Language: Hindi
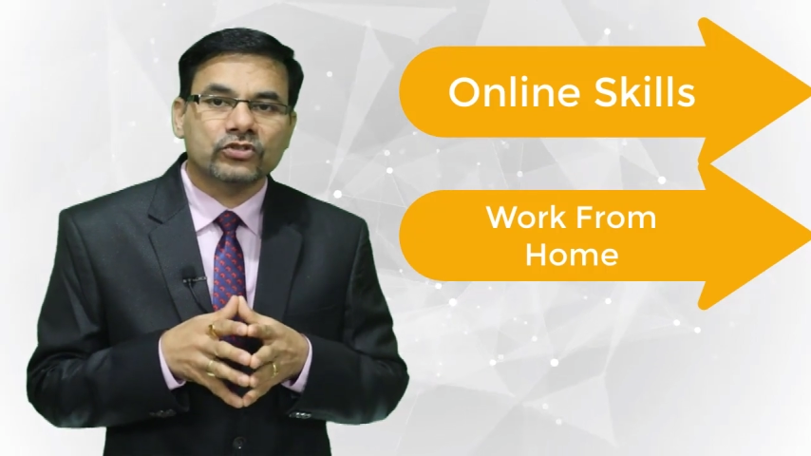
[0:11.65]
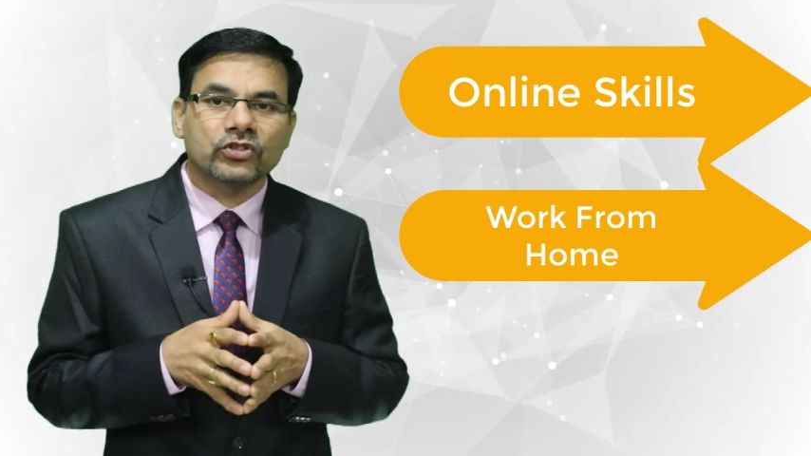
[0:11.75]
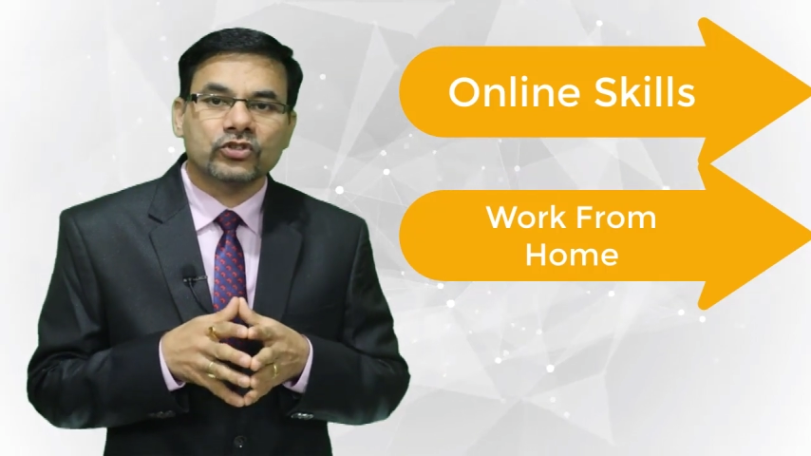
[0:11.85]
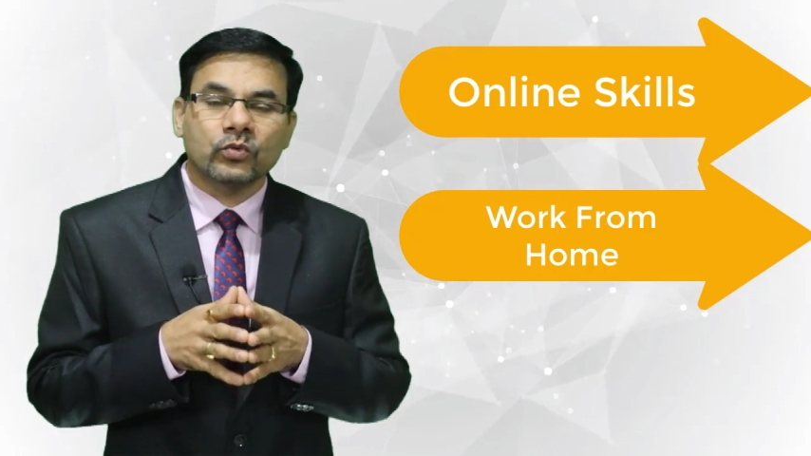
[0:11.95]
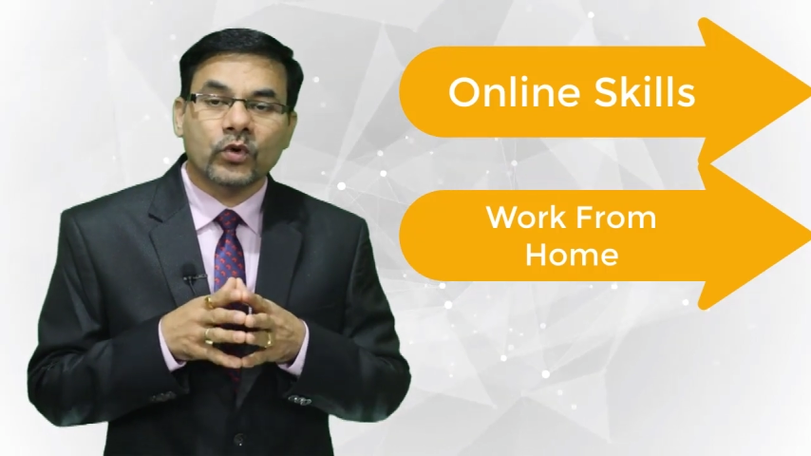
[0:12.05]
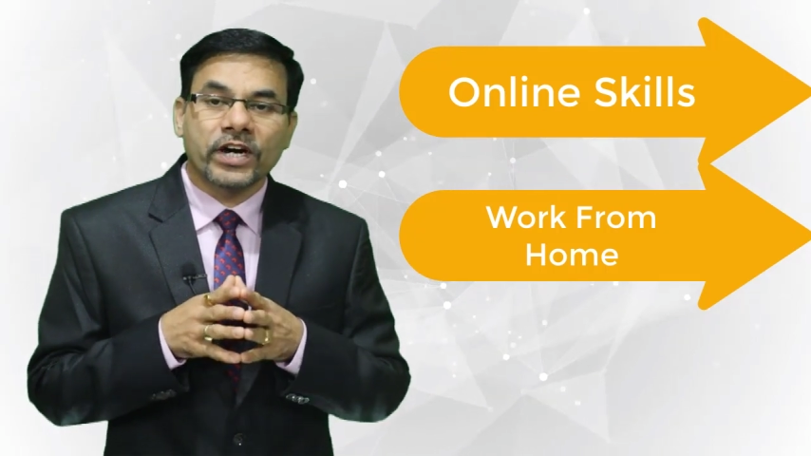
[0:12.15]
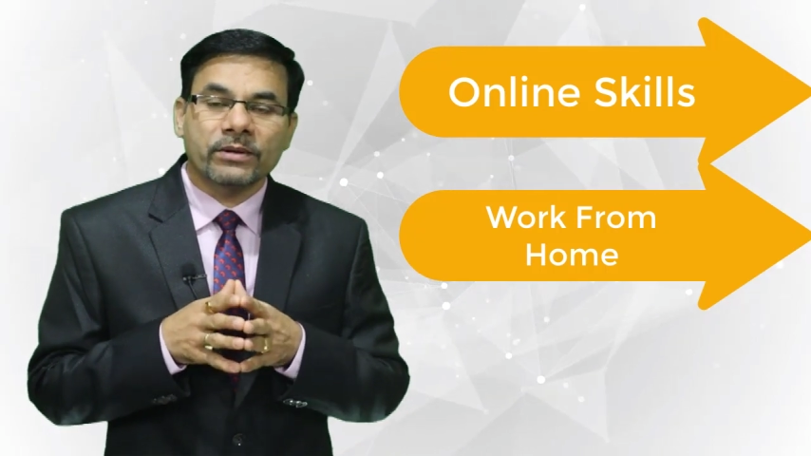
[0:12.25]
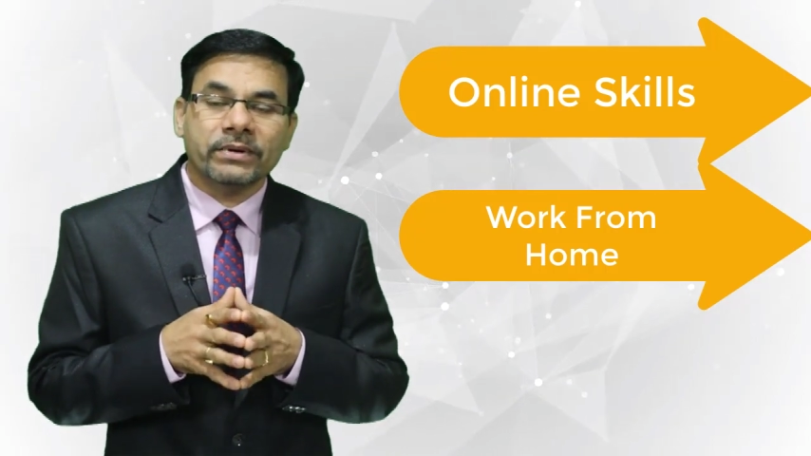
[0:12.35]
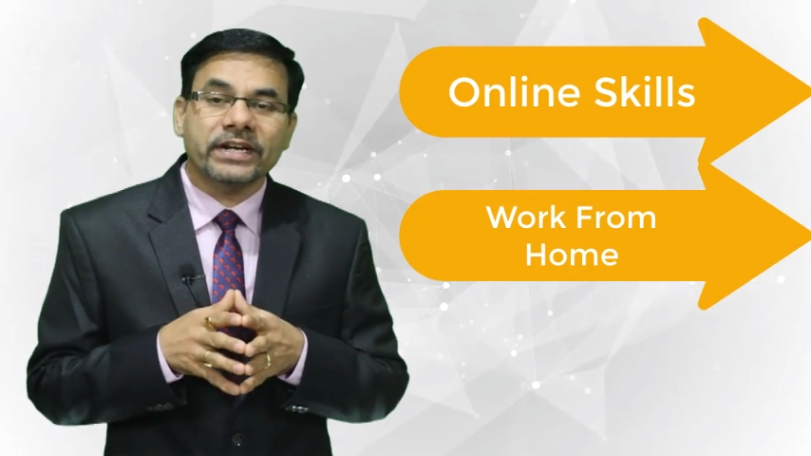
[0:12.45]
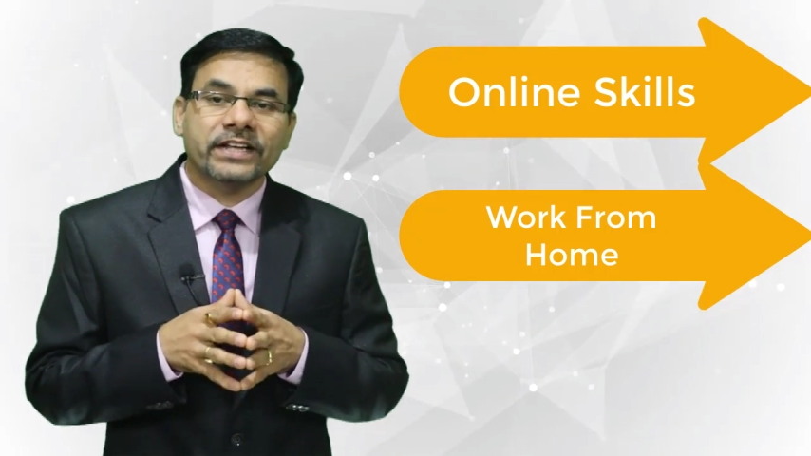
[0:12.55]
बदौलत वो
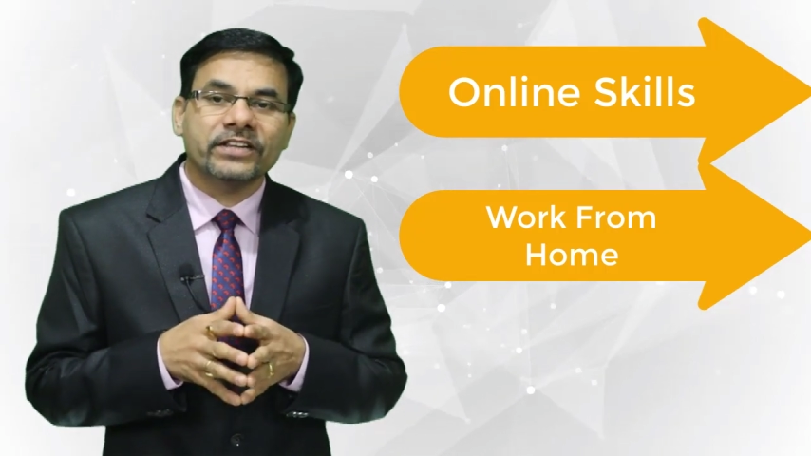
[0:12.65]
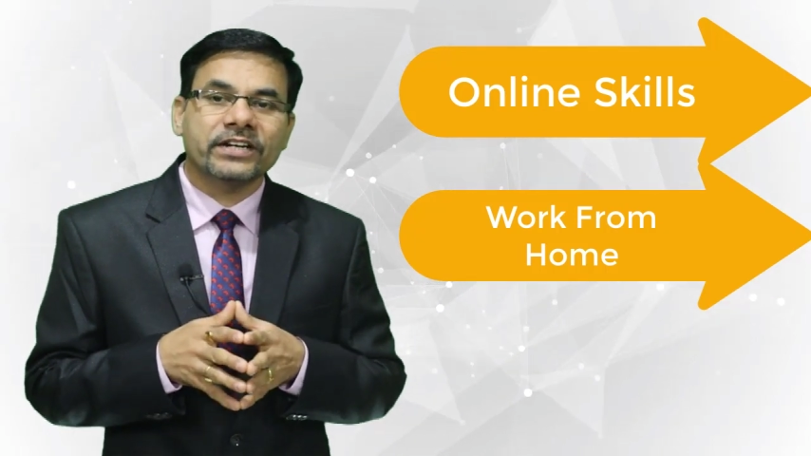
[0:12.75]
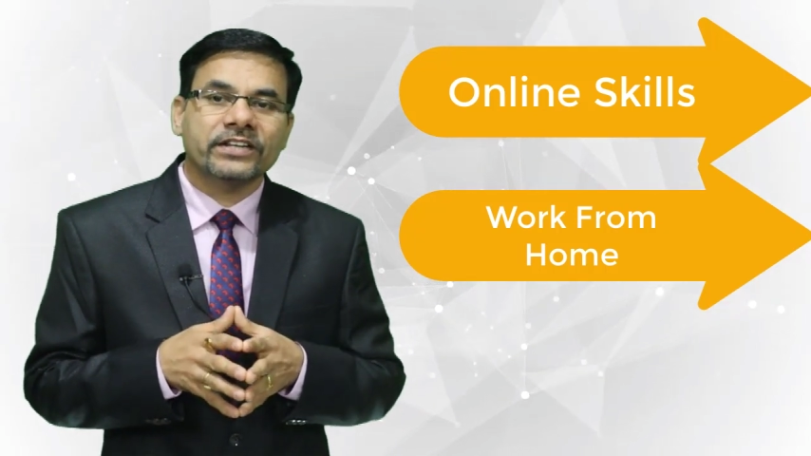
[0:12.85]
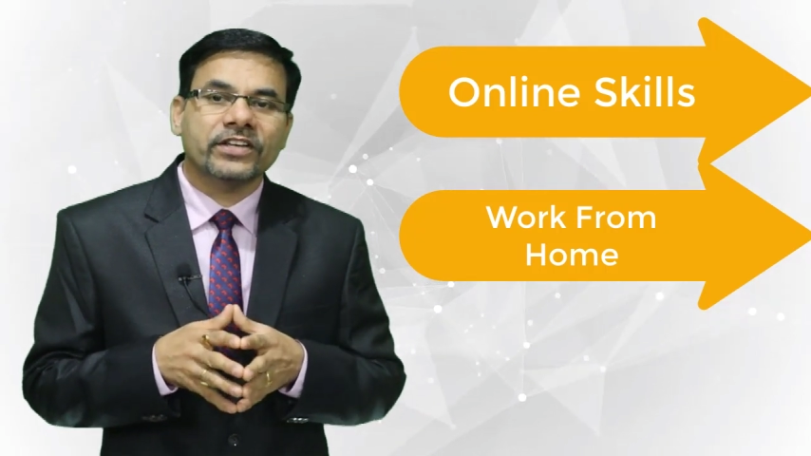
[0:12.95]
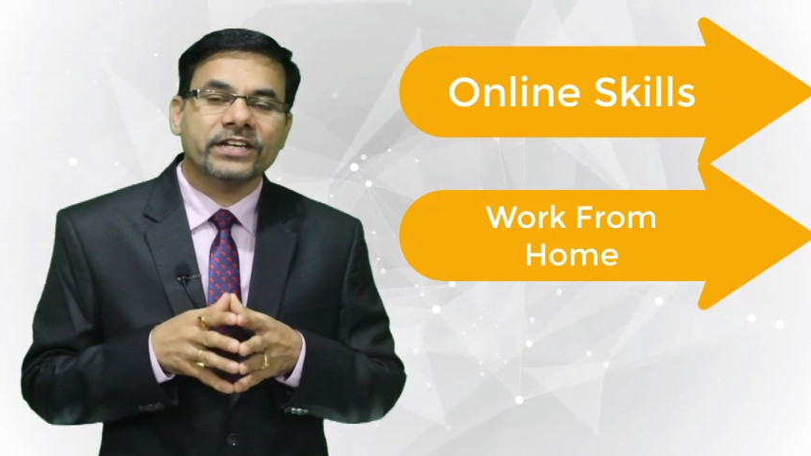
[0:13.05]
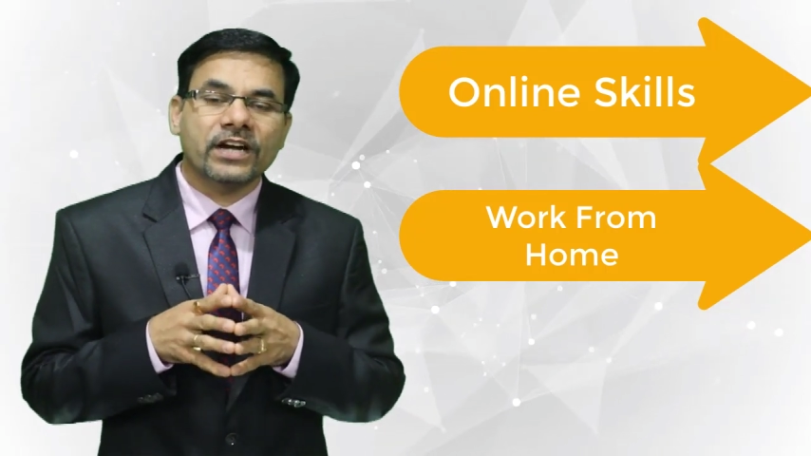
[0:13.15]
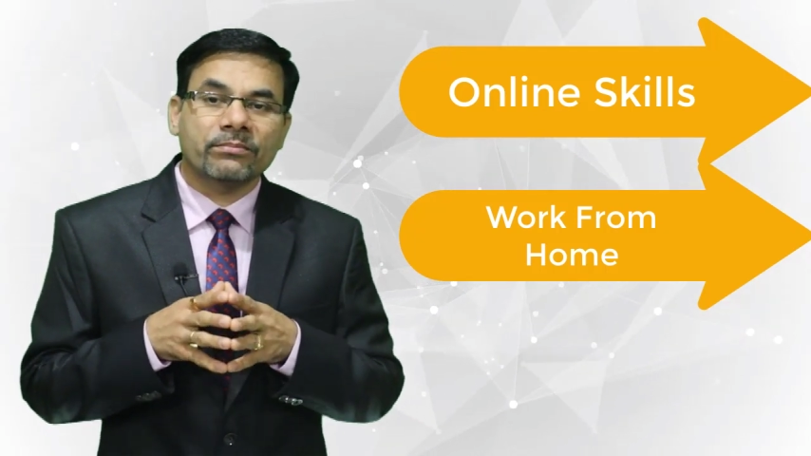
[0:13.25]
घर पे रहते रहते ही